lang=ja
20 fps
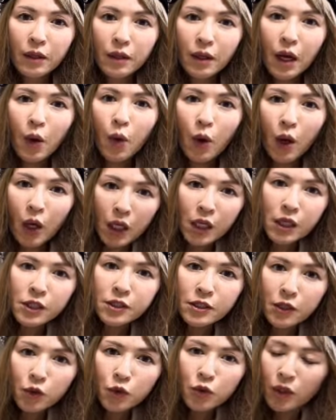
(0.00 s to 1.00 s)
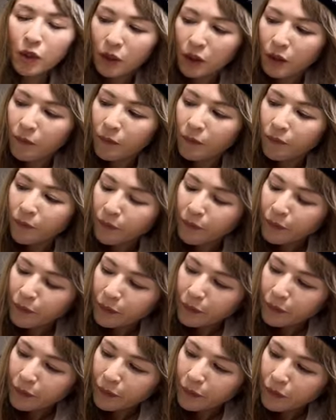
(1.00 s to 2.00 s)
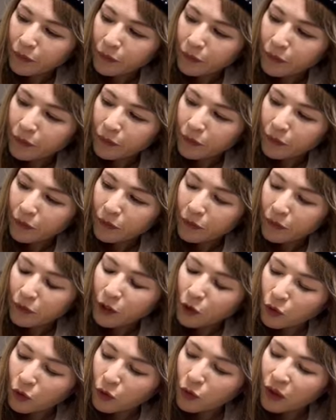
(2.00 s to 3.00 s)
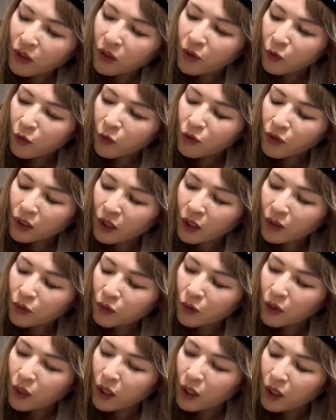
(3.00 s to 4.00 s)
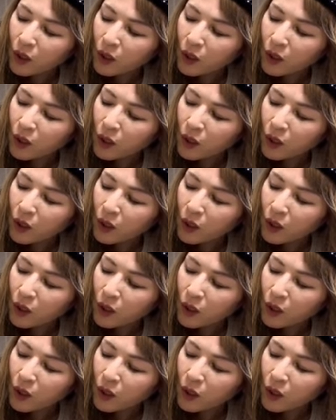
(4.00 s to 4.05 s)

歯を破壊してるんだから。っていう、なんかこうね、あの、